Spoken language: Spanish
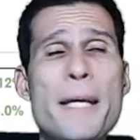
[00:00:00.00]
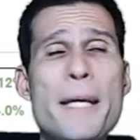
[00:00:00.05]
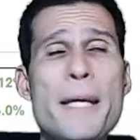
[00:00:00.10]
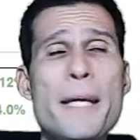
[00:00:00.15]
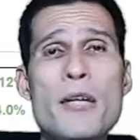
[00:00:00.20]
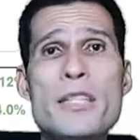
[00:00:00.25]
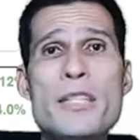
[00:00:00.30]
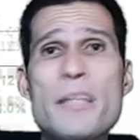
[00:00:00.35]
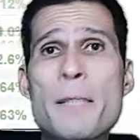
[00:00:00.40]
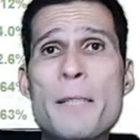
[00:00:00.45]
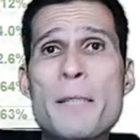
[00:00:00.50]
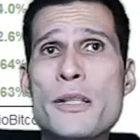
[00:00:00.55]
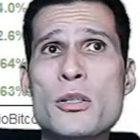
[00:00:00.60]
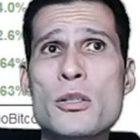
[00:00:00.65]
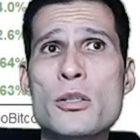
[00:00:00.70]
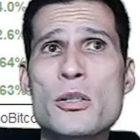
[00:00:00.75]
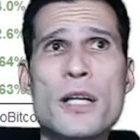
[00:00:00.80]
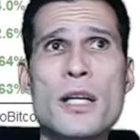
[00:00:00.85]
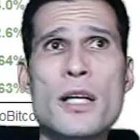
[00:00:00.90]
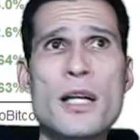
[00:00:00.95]
pero ya
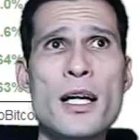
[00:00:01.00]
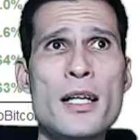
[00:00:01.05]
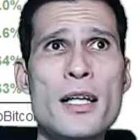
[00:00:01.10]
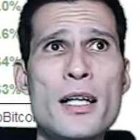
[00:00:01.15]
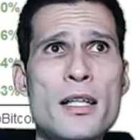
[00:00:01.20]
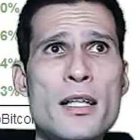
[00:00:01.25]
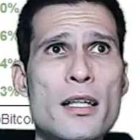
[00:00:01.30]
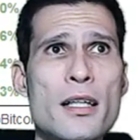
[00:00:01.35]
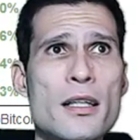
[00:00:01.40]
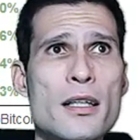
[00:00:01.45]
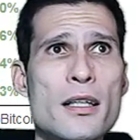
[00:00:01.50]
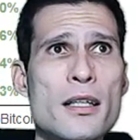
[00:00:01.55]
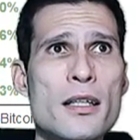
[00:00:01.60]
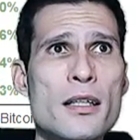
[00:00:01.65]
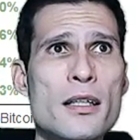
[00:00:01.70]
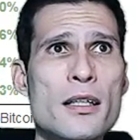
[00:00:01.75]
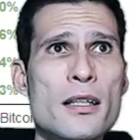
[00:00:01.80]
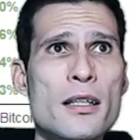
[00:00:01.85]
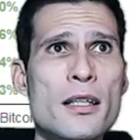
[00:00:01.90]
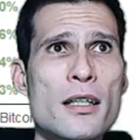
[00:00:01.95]
pasó al,
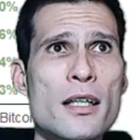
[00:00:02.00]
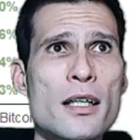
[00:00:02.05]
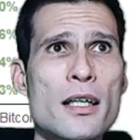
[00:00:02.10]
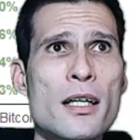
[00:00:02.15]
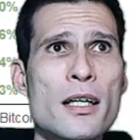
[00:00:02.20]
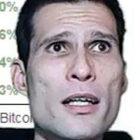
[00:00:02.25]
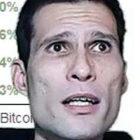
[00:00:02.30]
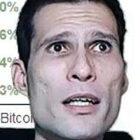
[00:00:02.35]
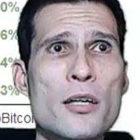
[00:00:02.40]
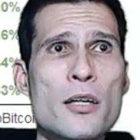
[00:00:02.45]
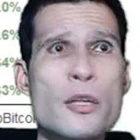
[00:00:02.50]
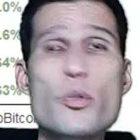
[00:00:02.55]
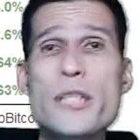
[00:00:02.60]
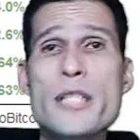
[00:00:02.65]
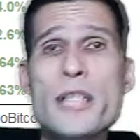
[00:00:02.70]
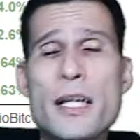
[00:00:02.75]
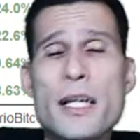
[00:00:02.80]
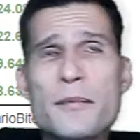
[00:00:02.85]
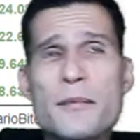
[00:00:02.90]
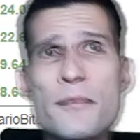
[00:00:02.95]
a
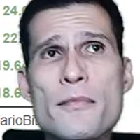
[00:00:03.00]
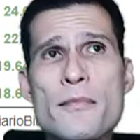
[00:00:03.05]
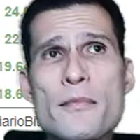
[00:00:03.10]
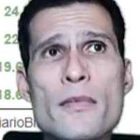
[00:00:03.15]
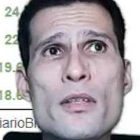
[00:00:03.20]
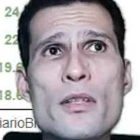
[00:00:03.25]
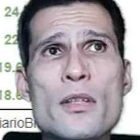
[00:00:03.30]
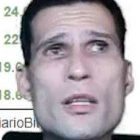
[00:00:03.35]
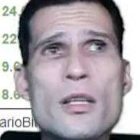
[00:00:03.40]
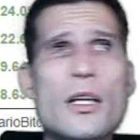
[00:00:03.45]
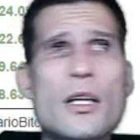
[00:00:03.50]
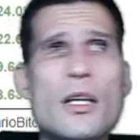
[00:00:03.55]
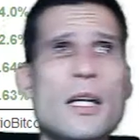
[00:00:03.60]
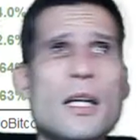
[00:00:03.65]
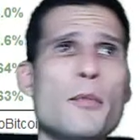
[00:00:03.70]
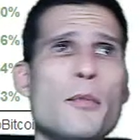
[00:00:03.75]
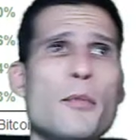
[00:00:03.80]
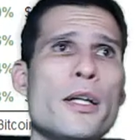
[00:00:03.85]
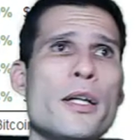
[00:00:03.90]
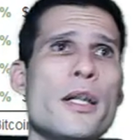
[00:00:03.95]
Rusia, a
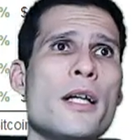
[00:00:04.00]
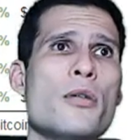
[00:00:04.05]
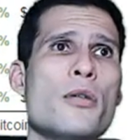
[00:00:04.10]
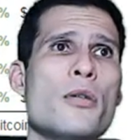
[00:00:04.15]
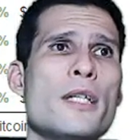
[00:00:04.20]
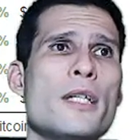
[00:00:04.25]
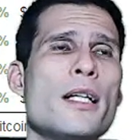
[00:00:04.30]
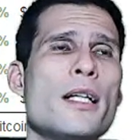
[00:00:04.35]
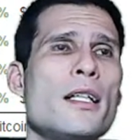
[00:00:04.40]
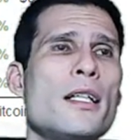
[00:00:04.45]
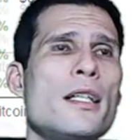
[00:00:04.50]
la moneda rusa.